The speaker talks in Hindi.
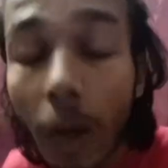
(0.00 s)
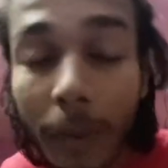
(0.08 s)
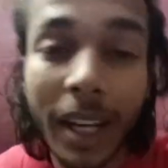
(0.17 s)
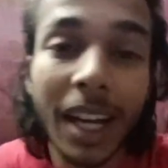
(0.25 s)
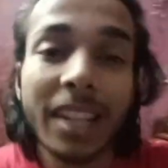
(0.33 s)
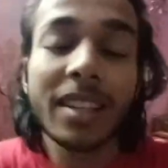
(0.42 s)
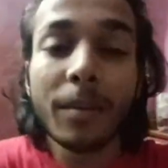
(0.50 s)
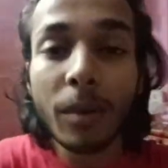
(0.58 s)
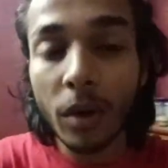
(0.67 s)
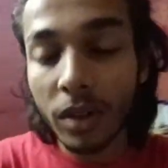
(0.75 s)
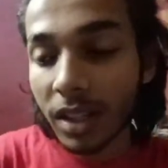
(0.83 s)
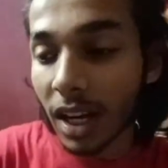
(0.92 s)
तो अभी गाइज हम
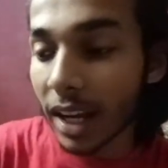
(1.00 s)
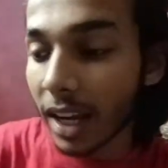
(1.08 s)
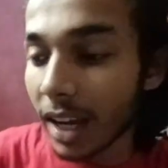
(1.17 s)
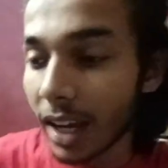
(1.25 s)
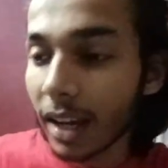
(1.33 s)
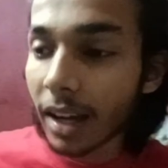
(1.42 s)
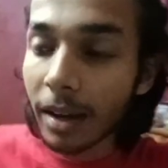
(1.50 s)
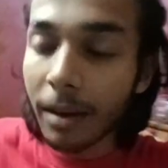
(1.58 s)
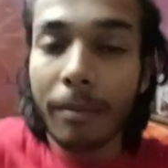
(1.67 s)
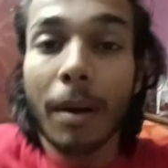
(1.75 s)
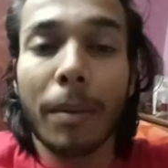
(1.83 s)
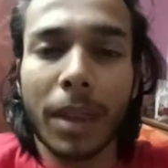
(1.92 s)
लोग जा रहे हैं
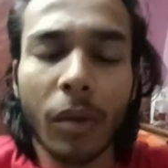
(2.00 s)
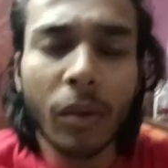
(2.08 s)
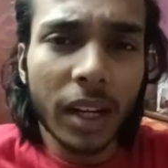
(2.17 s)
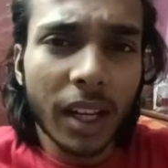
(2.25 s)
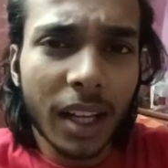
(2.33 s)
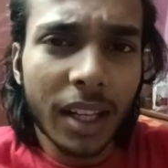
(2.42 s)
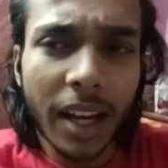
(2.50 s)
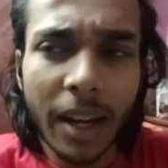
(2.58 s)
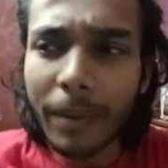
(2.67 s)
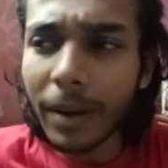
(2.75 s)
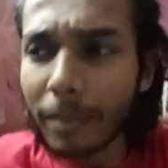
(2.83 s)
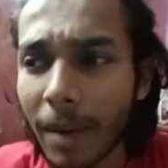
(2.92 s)
मैं बताऊँगा नहीं कहाँ जा रहे
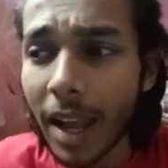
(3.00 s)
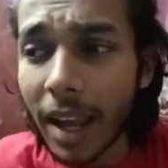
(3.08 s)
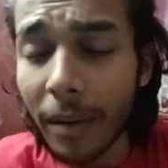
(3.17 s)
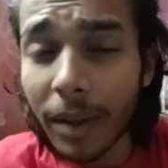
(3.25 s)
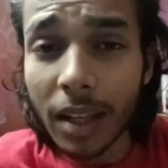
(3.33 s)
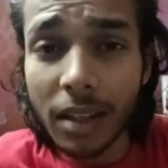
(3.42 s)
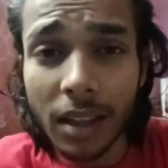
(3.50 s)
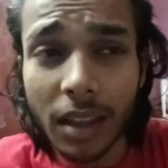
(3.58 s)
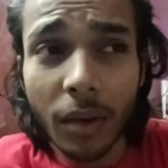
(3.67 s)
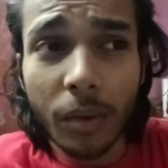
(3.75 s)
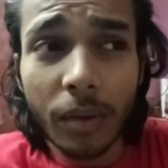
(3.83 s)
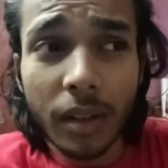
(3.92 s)
हैं बट मैं ये बता सकता
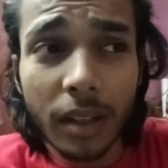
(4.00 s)
हूँ